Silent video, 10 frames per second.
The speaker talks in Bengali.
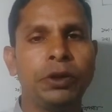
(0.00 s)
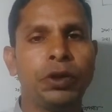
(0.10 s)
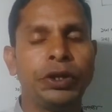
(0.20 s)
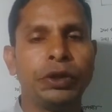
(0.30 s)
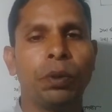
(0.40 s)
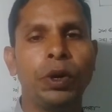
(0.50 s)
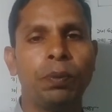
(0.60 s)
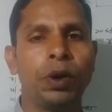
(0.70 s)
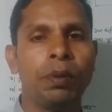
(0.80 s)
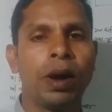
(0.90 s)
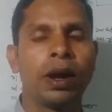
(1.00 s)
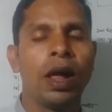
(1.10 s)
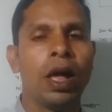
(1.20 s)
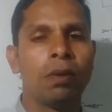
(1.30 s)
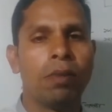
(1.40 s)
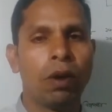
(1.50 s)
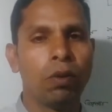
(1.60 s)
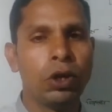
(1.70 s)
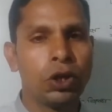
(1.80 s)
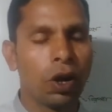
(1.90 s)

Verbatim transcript: বিষয়টি ওই পরিবার বা ওই